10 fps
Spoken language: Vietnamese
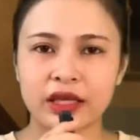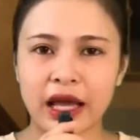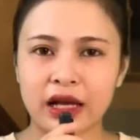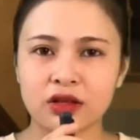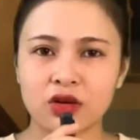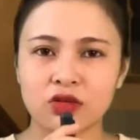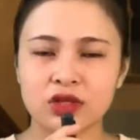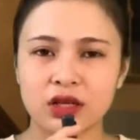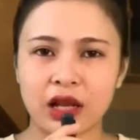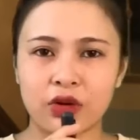dạ con
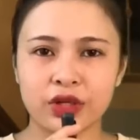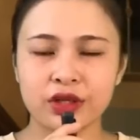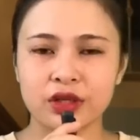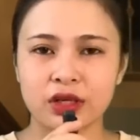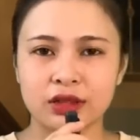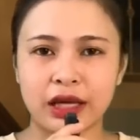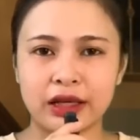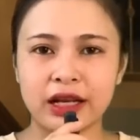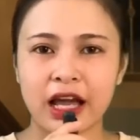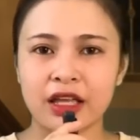xin lỗi,
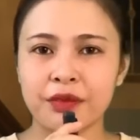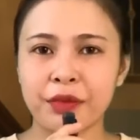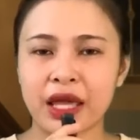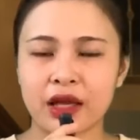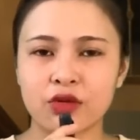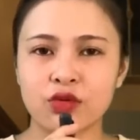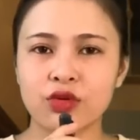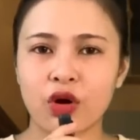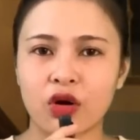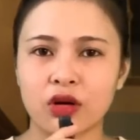tại nay mẹ của
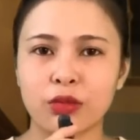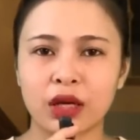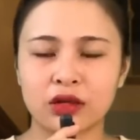con